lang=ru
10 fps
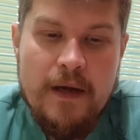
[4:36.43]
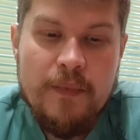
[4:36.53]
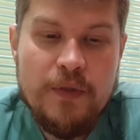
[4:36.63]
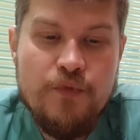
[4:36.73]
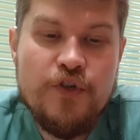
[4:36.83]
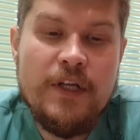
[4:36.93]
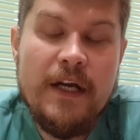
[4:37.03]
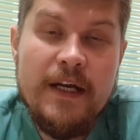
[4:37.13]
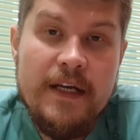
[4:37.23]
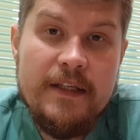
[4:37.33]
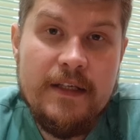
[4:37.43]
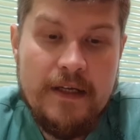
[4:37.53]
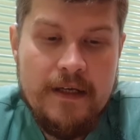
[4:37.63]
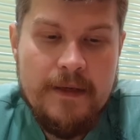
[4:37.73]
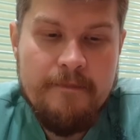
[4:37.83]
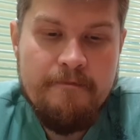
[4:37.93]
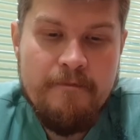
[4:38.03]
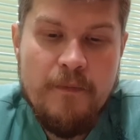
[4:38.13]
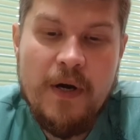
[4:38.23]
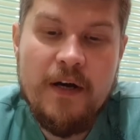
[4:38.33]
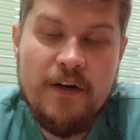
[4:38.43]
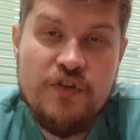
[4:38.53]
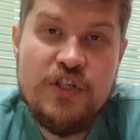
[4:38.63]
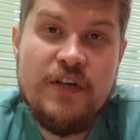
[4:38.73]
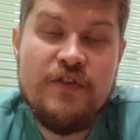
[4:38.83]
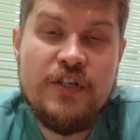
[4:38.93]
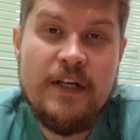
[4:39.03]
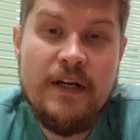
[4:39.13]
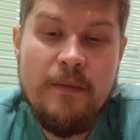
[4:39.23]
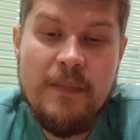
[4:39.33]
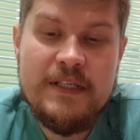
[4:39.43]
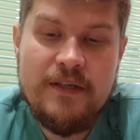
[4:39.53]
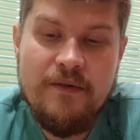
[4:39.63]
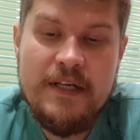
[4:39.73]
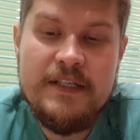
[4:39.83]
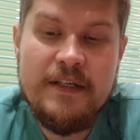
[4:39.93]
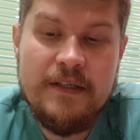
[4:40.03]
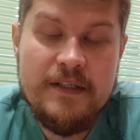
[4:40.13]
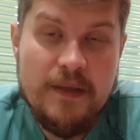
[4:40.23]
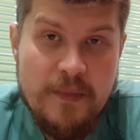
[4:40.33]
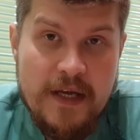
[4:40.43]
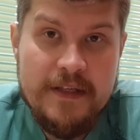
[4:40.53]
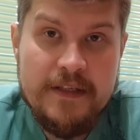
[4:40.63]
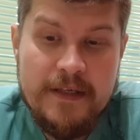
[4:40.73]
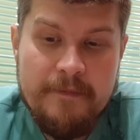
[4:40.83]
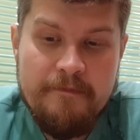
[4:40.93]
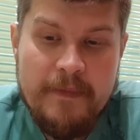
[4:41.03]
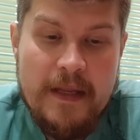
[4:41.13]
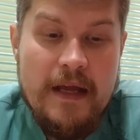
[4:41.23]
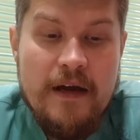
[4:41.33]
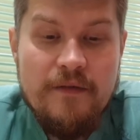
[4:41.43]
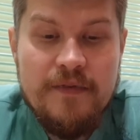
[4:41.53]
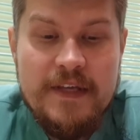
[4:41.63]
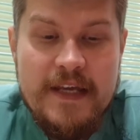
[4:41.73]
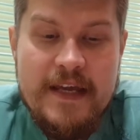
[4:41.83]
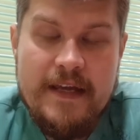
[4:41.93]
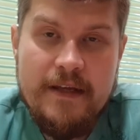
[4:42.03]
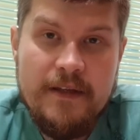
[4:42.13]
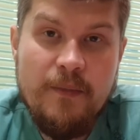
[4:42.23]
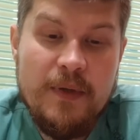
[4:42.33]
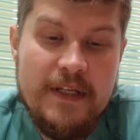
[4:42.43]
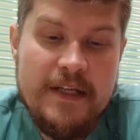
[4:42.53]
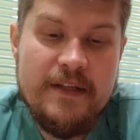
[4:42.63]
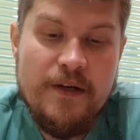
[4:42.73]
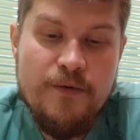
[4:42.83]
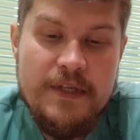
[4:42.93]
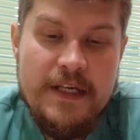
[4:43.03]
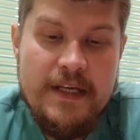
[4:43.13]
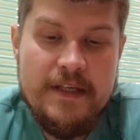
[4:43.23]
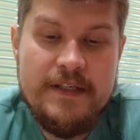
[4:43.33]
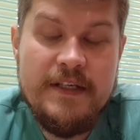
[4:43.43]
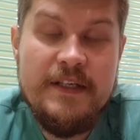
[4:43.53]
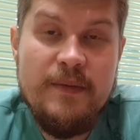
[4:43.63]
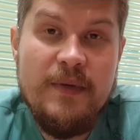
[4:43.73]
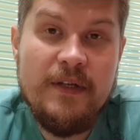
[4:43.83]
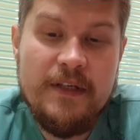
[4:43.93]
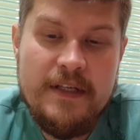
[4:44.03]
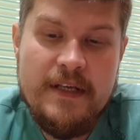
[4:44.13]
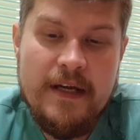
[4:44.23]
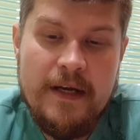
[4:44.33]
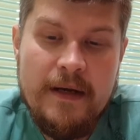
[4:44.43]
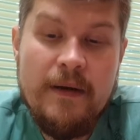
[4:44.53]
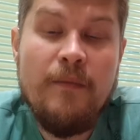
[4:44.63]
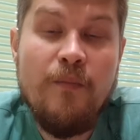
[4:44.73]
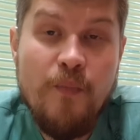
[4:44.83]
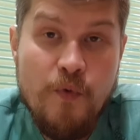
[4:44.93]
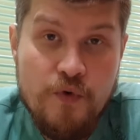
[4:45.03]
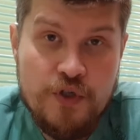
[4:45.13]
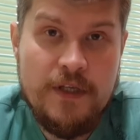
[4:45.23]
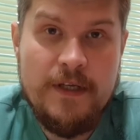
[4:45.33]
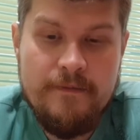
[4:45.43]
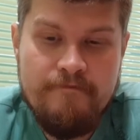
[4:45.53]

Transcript: Потому что это похорошевшая Москва Собянина. В ней нападать на людей среди бела дня можно.